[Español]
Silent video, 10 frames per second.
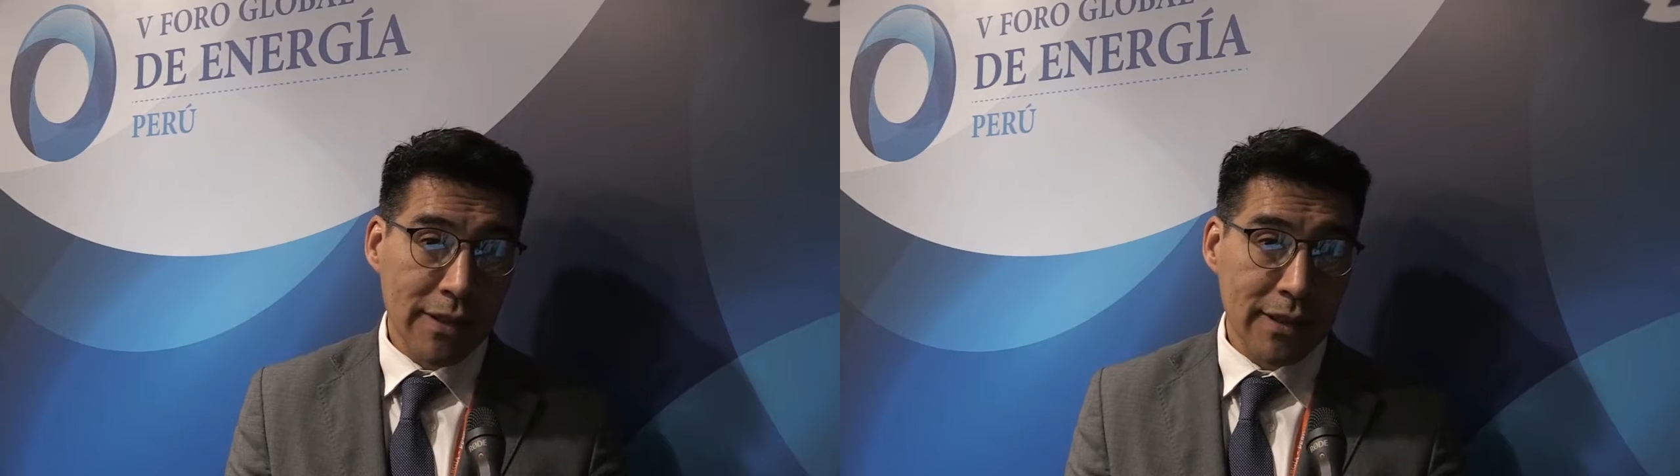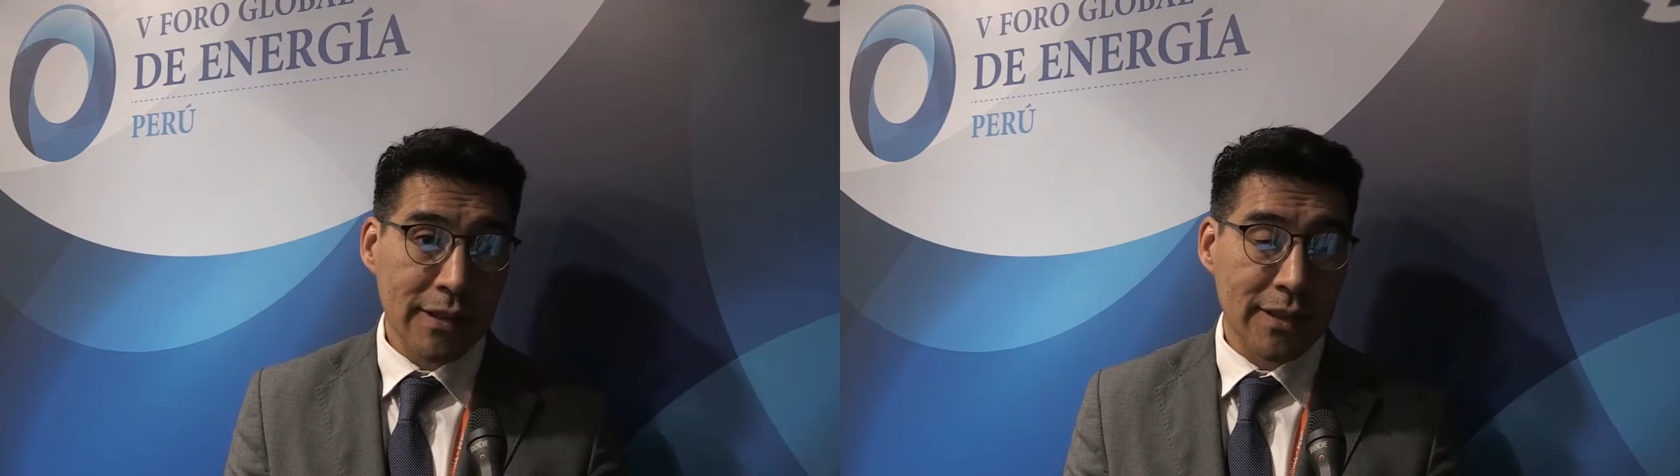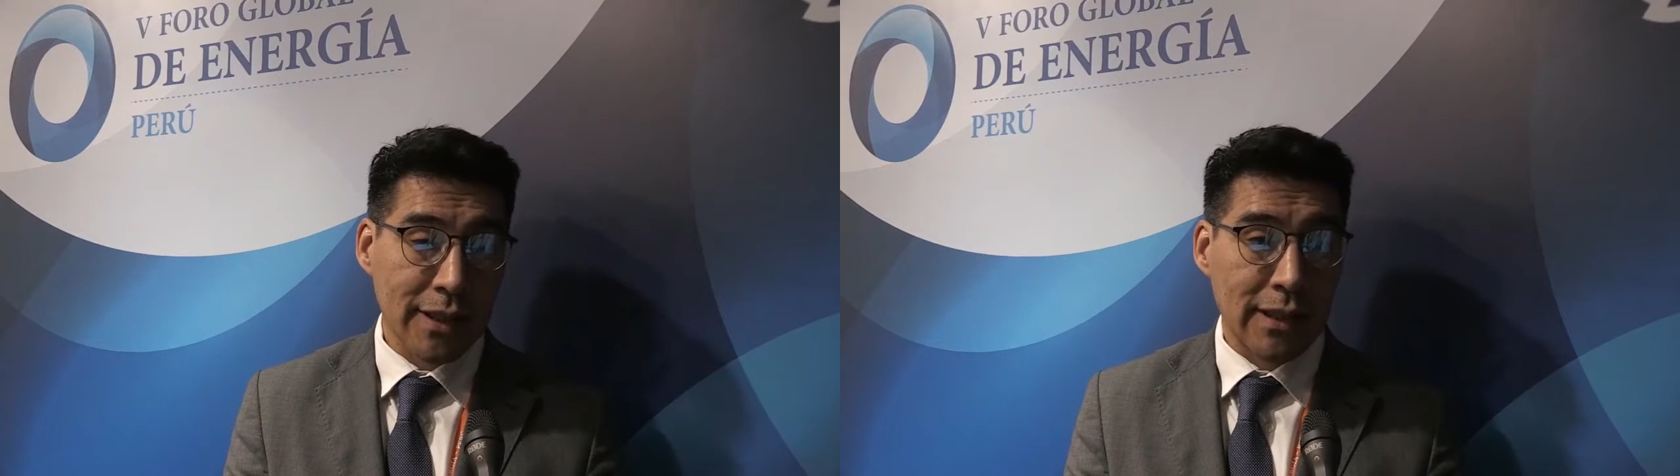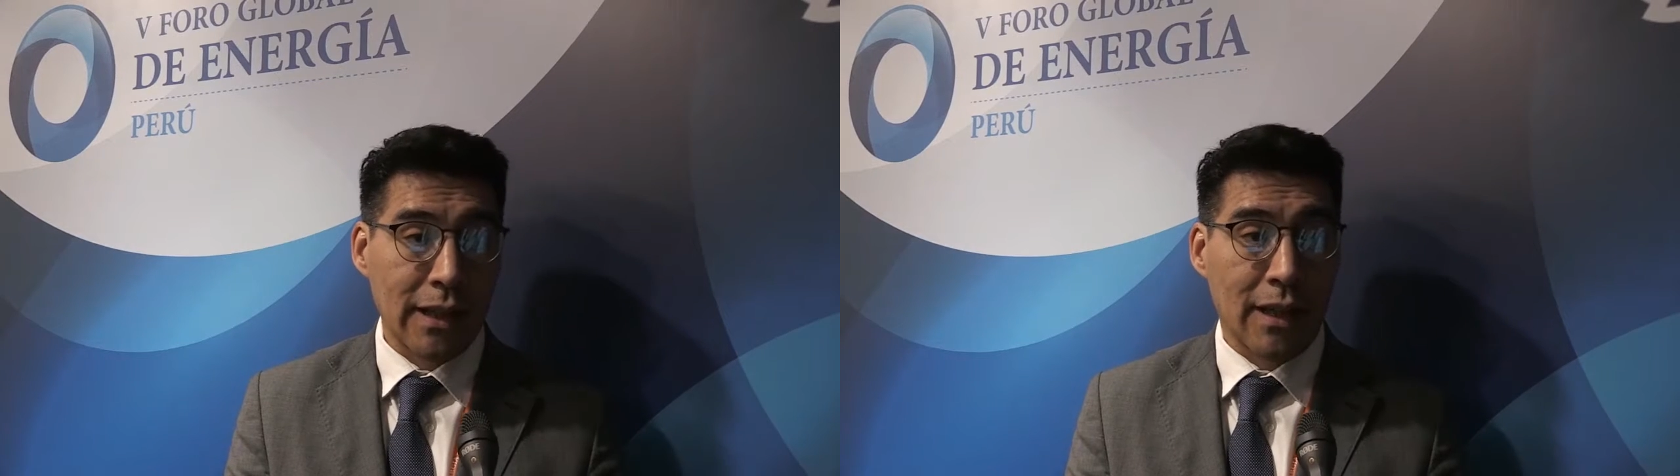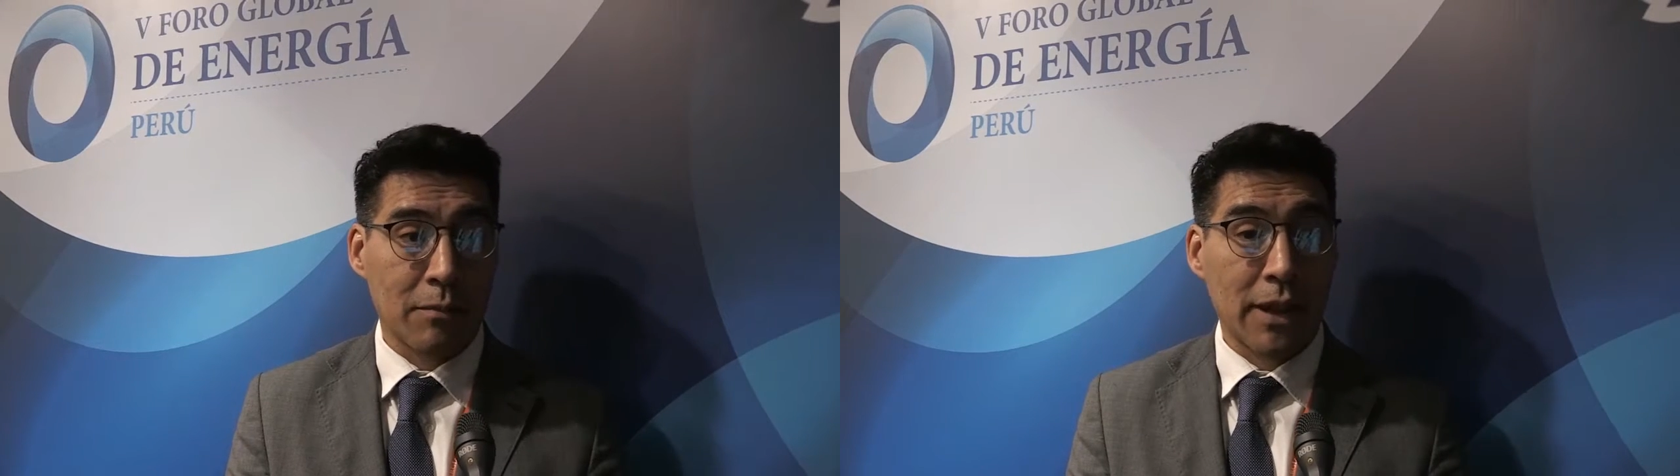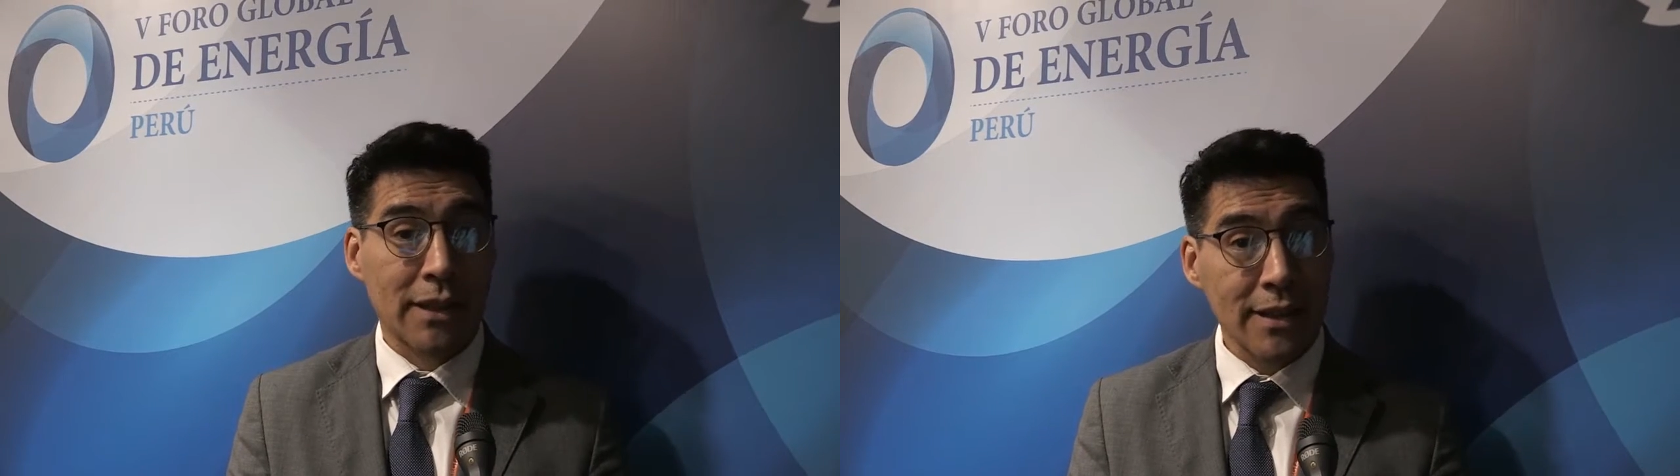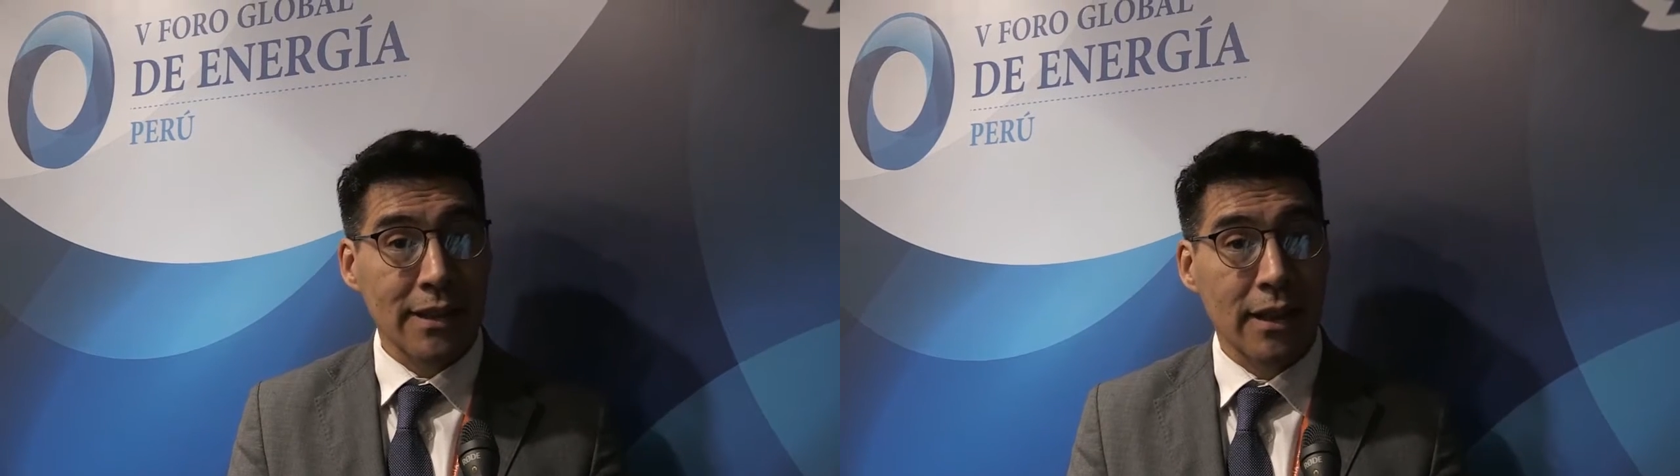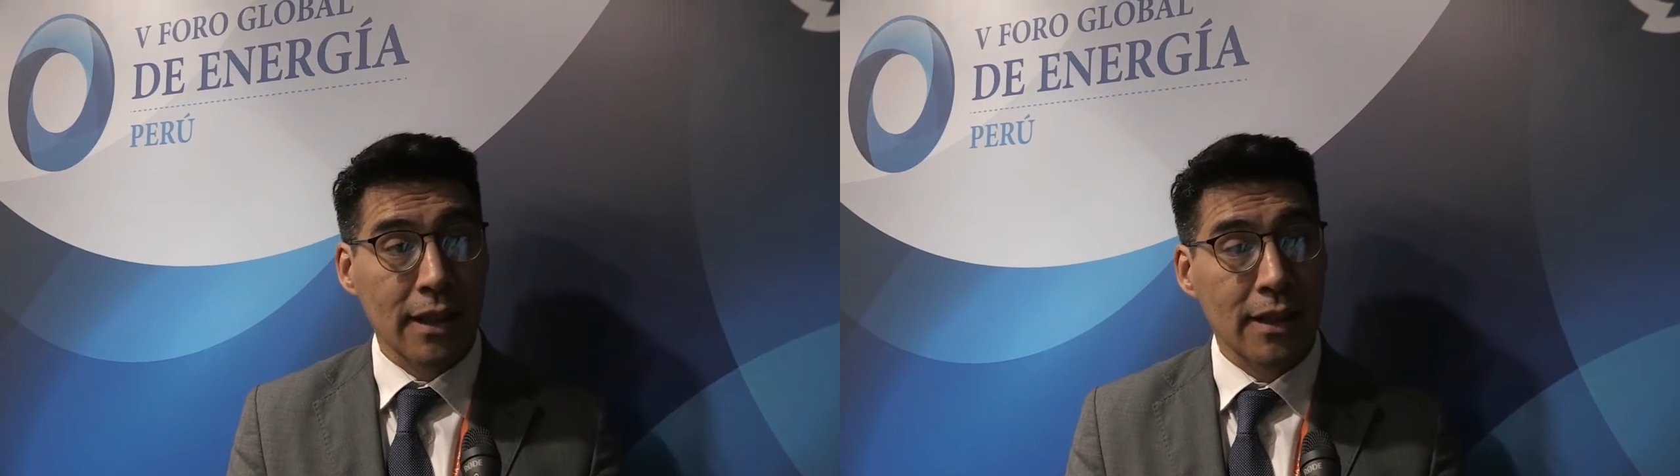decir si la matriz
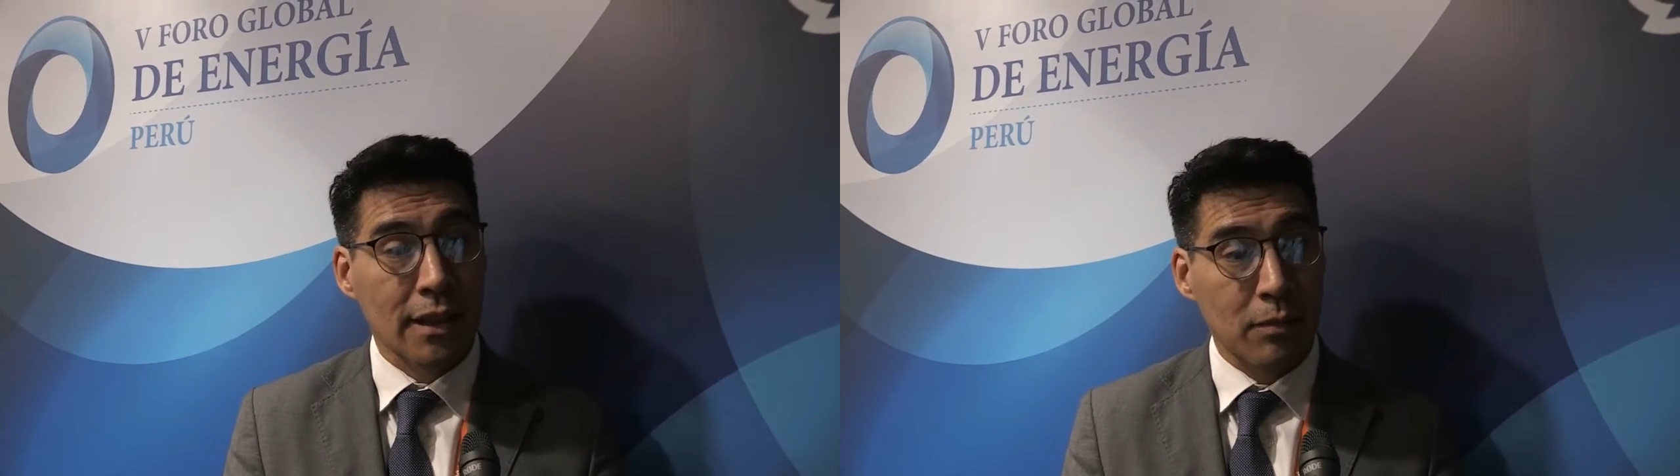energética